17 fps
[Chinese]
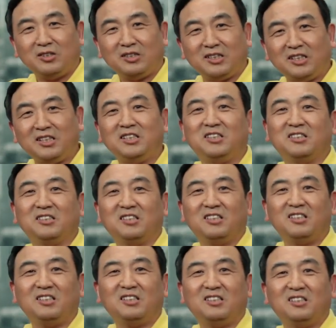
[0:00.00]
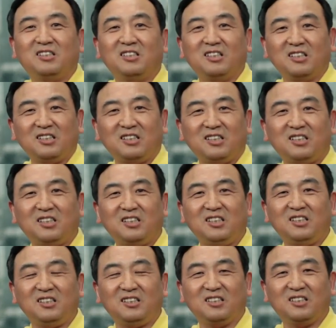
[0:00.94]
记者和
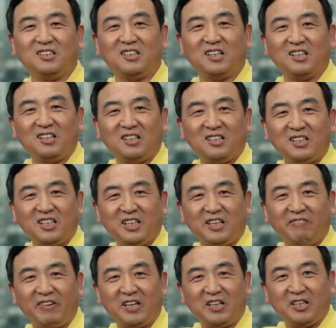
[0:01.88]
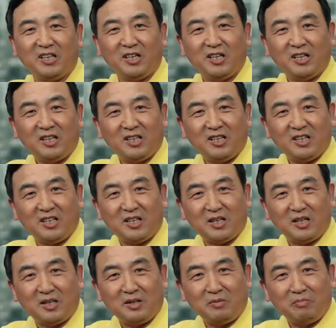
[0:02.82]
西德的一位
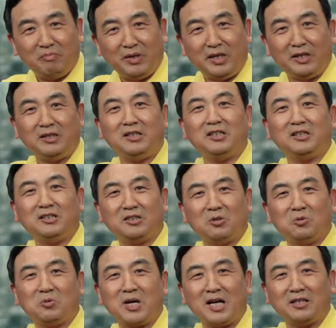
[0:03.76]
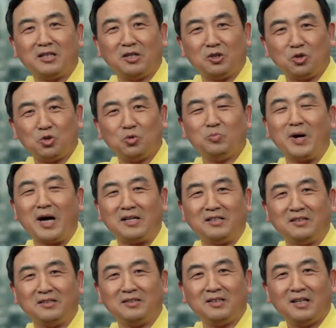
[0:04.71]
呃《明镜周刊》的出版
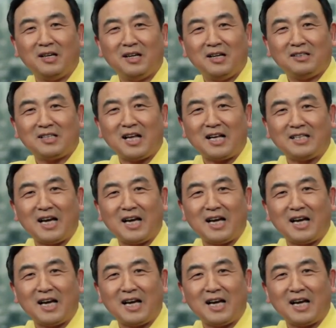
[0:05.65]
人，大